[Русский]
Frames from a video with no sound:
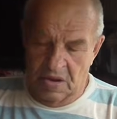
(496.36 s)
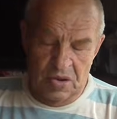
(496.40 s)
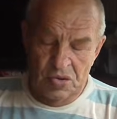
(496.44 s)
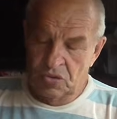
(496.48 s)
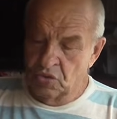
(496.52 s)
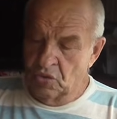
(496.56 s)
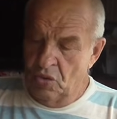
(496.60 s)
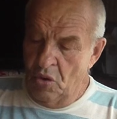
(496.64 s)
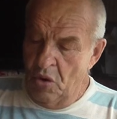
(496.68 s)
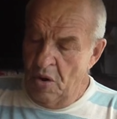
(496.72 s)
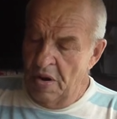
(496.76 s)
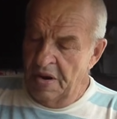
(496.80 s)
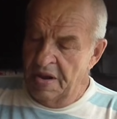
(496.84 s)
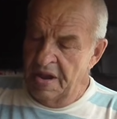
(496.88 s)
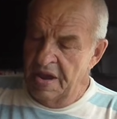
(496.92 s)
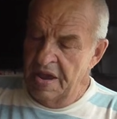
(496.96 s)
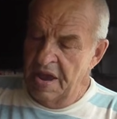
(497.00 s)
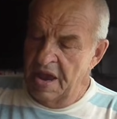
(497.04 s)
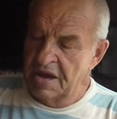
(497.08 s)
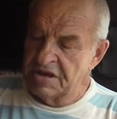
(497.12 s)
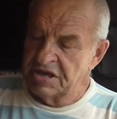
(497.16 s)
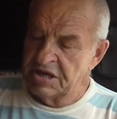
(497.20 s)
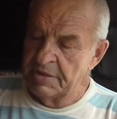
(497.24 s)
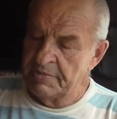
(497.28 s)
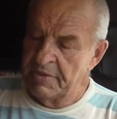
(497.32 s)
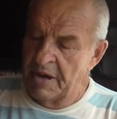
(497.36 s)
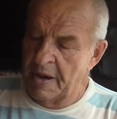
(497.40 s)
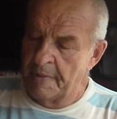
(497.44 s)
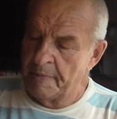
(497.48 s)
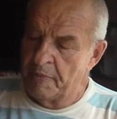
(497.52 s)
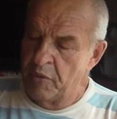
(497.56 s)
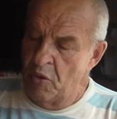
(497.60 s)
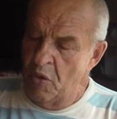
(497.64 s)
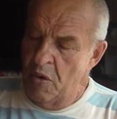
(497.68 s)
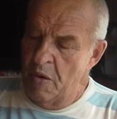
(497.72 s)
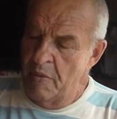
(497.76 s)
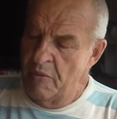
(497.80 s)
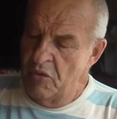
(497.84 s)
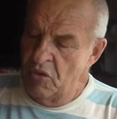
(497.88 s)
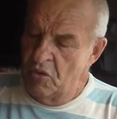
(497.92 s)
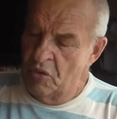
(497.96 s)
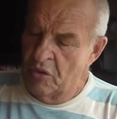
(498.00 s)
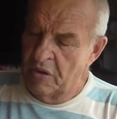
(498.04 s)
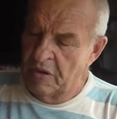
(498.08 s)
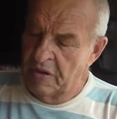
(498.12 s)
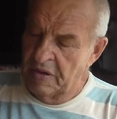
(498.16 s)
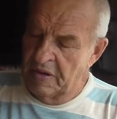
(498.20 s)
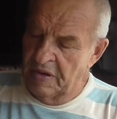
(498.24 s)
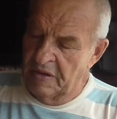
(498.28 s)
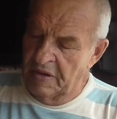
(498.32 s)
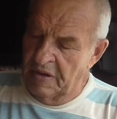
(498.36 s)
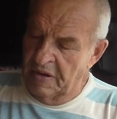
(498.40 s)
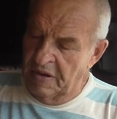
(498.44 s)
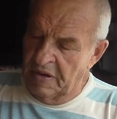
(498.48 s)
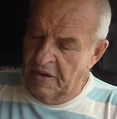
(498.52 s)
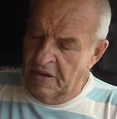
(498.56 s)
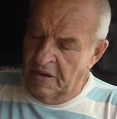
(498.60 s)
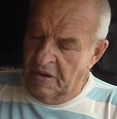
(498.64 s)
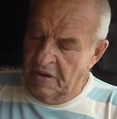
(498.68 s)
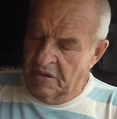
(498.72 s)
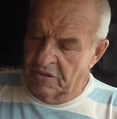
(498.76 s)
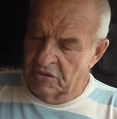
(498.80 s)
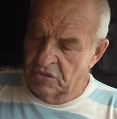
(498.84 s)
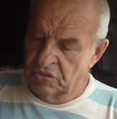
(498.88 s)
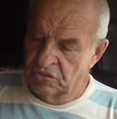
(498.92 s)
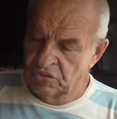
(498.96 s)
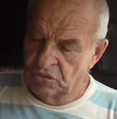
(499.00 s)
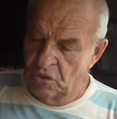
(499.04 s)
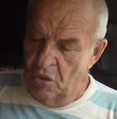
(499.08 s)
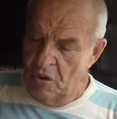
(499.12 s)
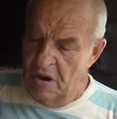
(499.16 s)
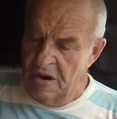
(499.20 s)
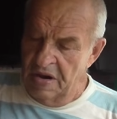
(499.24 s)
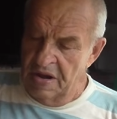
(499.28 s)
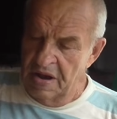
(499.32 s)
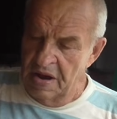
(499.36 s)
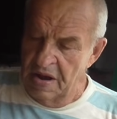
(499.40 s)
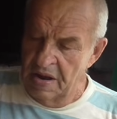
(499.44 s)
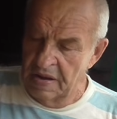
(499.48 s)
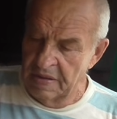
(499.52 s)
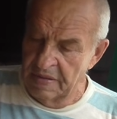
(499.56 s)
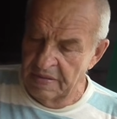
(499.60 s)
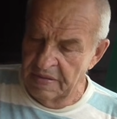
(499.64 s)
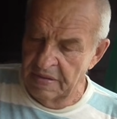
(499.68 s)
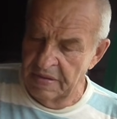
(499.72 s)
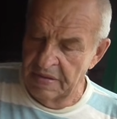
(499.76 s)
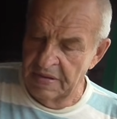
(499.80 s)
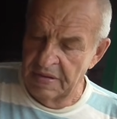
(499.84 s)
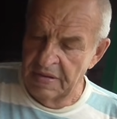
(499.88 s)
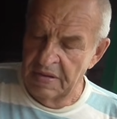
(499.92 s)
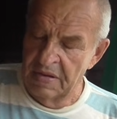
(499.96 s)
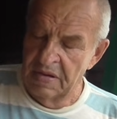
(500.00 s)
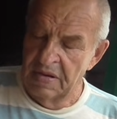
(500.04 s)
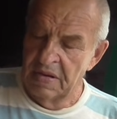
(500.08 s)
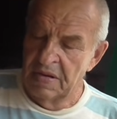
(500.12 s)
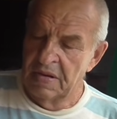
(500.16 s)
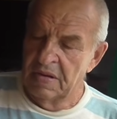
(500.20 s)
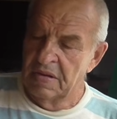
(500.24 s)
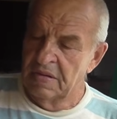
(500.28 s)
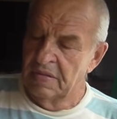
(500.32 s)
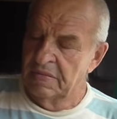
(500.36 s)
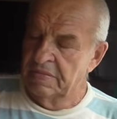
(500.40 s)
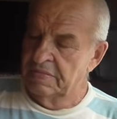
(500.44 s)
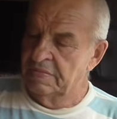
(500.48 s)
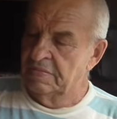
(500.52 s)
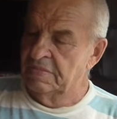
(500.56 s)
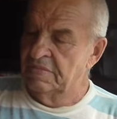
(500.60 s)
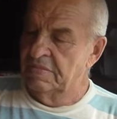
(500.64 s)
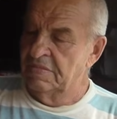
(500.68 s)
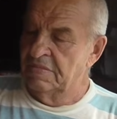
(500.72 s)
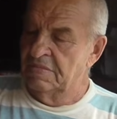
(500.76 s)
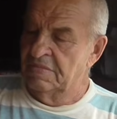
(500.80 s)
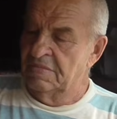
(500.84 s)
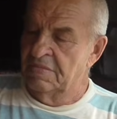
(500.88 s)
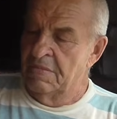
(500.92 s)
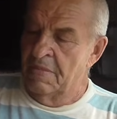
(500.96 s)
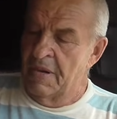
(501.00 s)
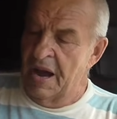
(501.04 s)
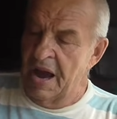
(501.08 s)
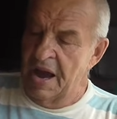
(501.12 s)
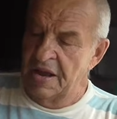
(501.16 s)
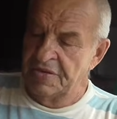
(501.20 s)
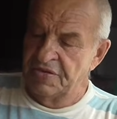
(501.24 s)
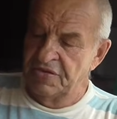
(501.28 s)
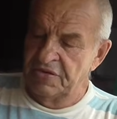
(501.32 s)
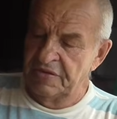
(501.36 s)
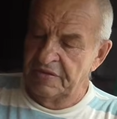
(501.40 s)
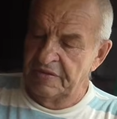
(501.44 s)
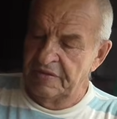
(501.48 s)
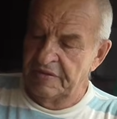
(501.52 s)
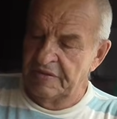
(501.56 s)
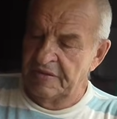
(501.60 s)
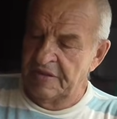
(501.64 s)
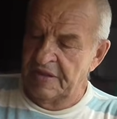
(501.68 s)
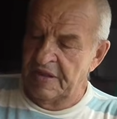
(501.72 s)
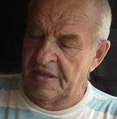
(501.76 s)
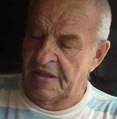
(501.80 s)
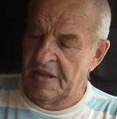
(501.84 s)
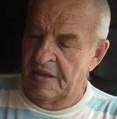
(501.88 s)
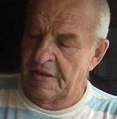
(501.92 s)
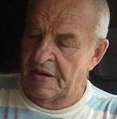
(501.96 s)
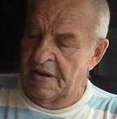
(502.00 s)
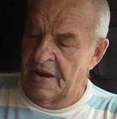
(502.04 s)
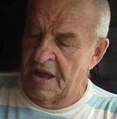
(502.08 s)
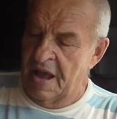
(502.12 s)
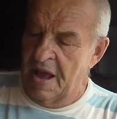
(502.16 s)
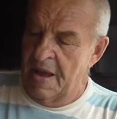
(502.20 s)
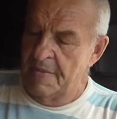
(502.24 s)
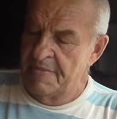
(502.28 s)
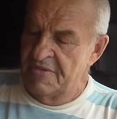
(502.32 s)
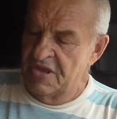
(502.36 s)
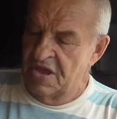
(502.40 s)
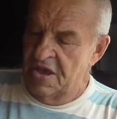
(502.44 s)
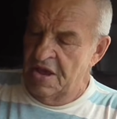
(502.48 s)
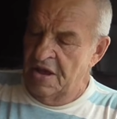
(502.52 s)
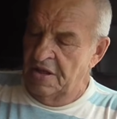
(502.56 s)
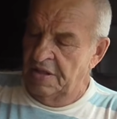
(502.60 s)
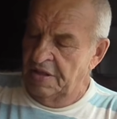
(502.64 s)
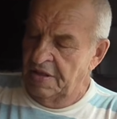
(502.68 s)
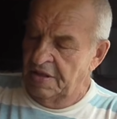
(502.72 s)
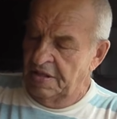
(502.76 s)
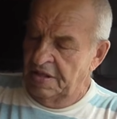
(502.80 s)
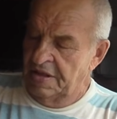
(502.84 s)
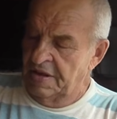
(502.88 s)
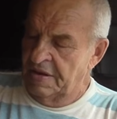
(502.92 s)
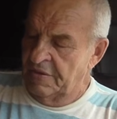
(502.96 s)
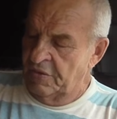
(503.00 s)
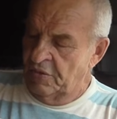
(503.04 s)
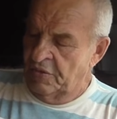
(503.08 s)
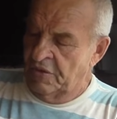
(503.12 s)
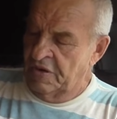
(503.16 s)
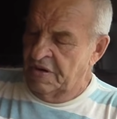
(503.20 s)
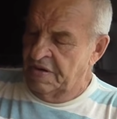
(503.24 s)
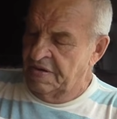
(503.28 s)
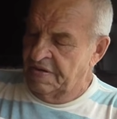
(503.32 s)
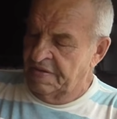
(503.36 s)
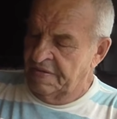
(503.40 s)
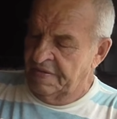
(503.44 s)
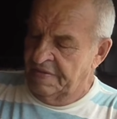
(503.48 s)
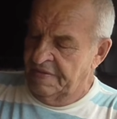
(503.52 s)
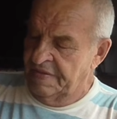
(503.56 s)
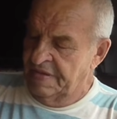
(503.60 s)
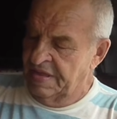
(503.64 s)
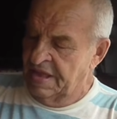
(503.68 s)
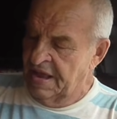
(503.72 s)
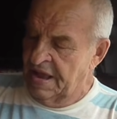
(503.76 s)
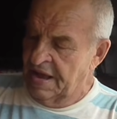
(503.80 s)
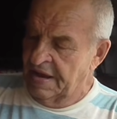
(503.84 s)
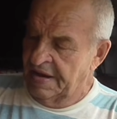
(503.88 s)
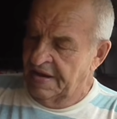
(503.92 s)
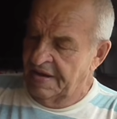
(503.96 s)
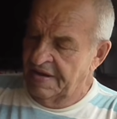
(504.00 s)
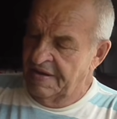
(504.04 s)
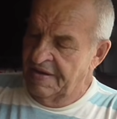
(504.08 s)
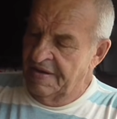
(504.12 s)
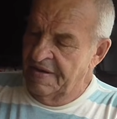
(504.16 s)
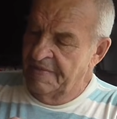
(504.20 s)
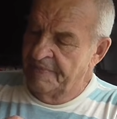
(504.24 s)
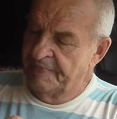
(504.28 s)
Сколько я себя помню, столько мать нам делала вот так.